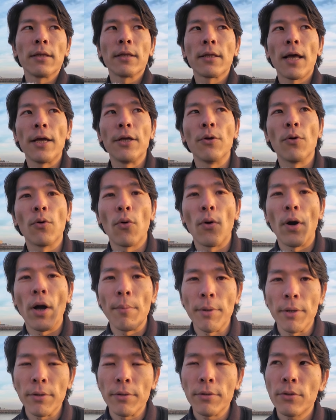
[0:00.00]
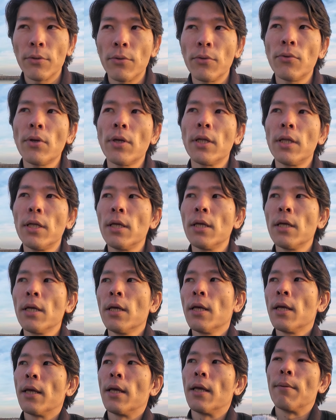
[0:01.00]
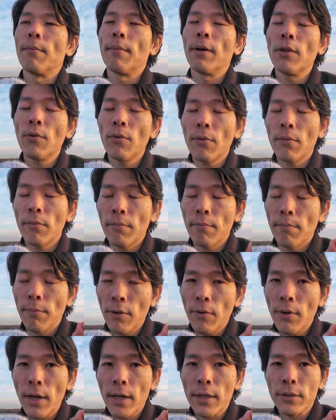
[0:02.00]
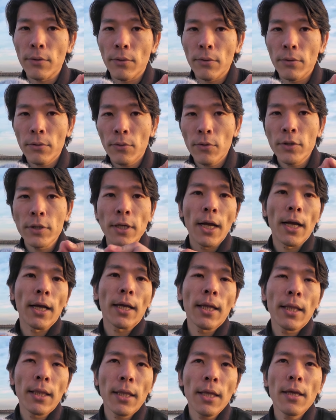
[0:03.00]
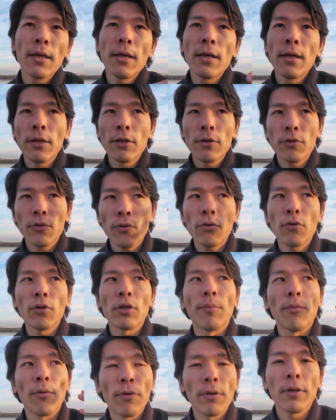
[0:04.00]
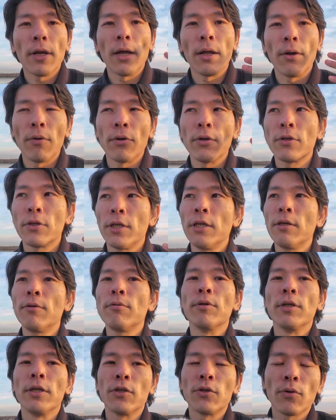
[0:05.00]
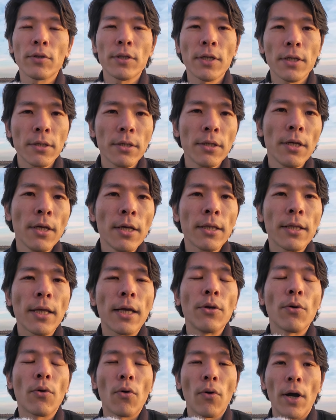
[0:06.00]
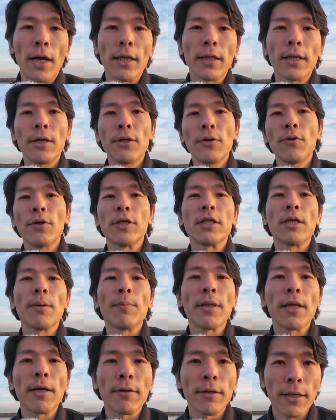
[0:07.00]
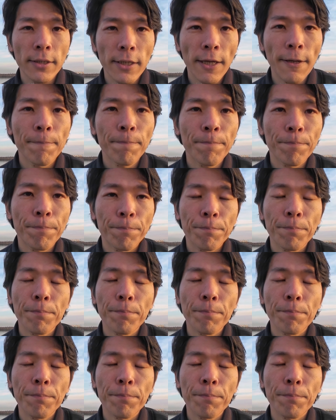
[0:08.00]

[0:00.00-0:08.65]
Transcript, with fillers: 太陽光を浴びる。その時に、えー、窓、窓ガラスを少し開けて、ちょっとでもあの皮膚に直接太陽光が当たるようにしてみてください。